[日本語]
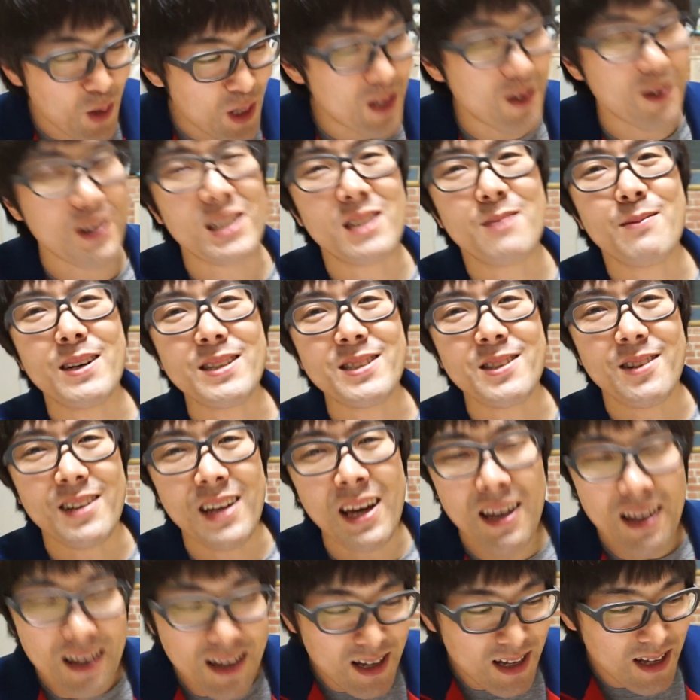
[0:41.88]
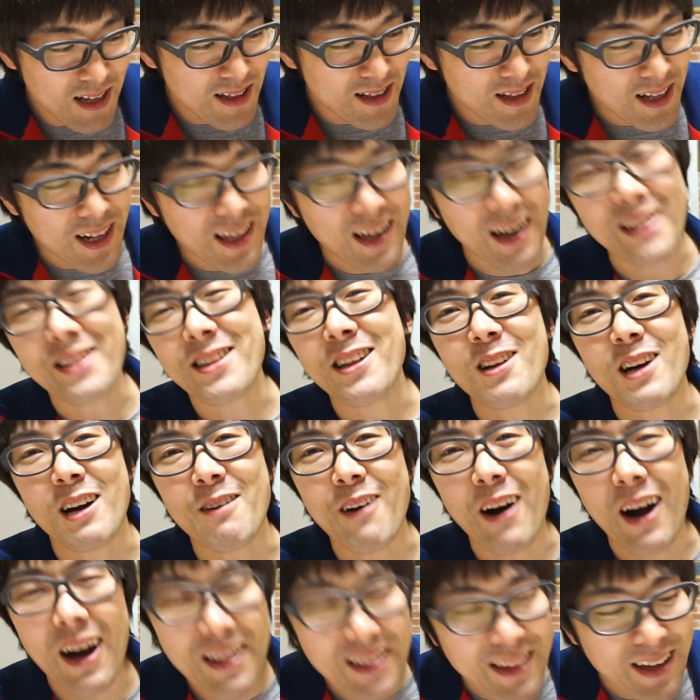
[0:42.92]
キドキしますよね何が入ってるの
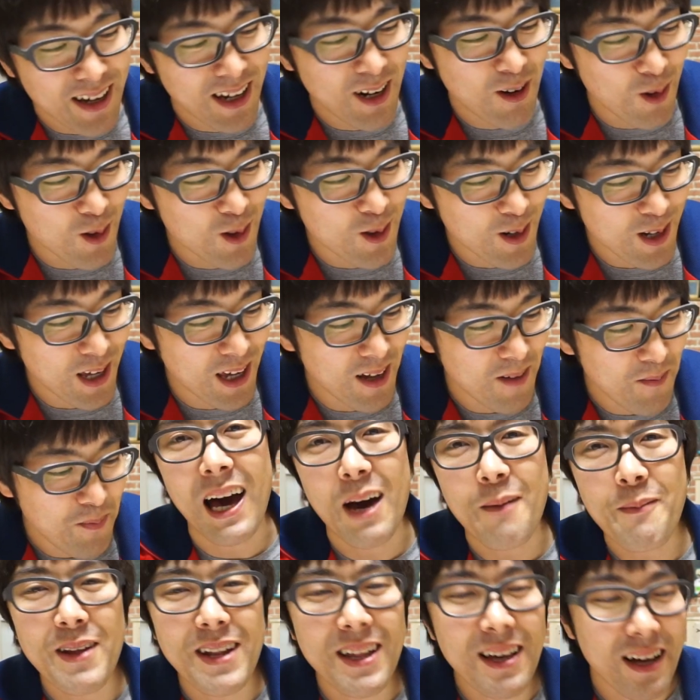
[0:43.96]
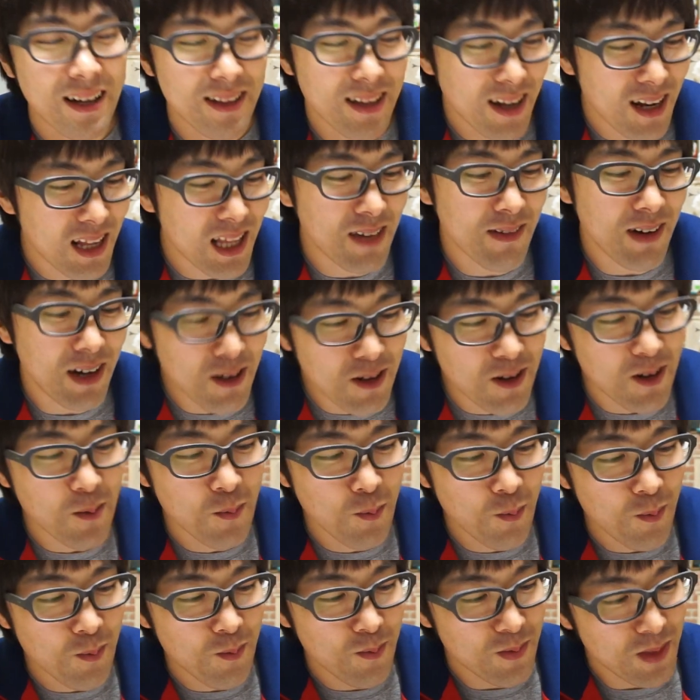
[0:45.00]
か分かんないから本当にアメリカならでは
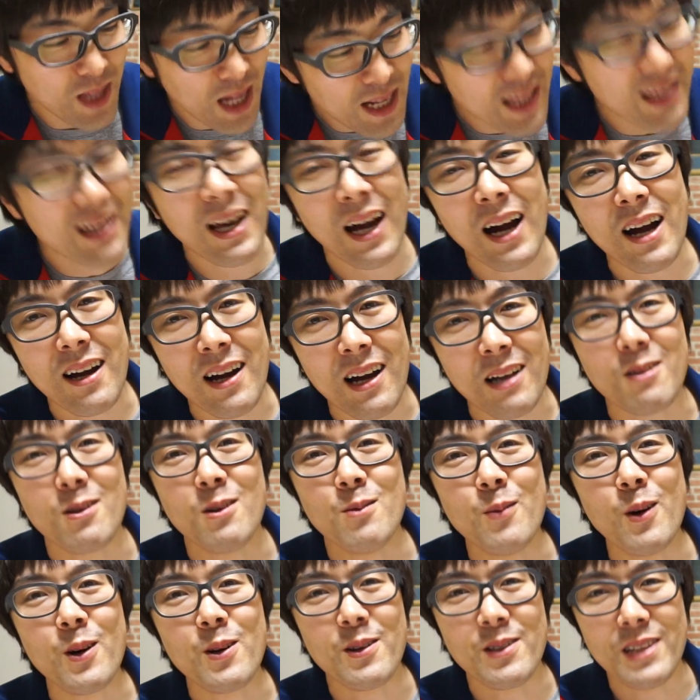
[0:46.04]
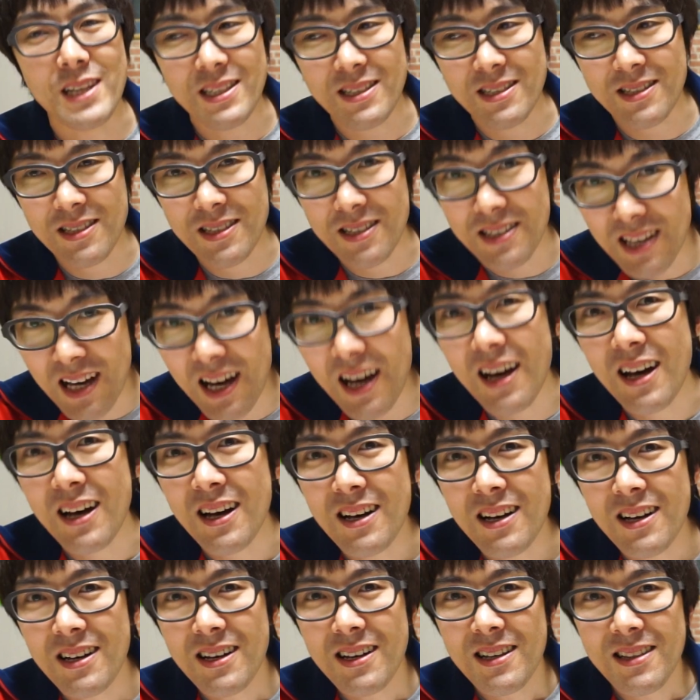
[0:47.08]
の何かかと思うのですが
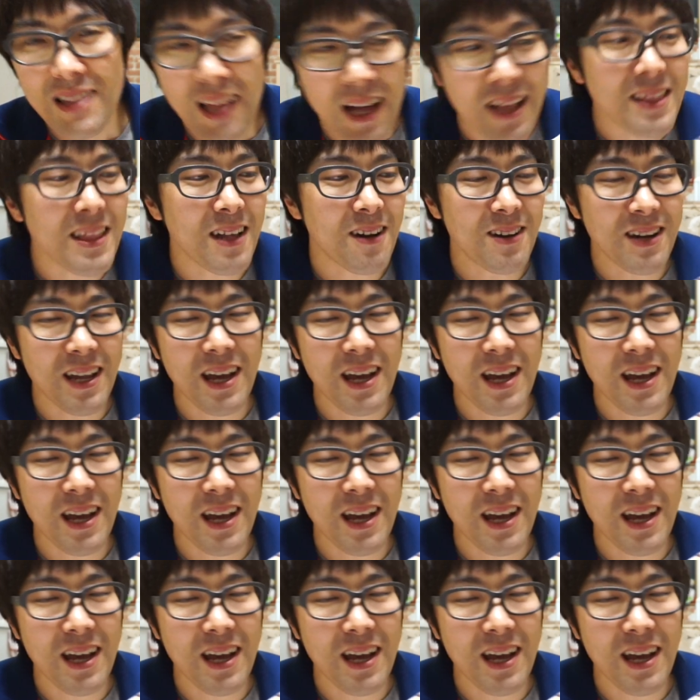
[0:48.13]
何だろう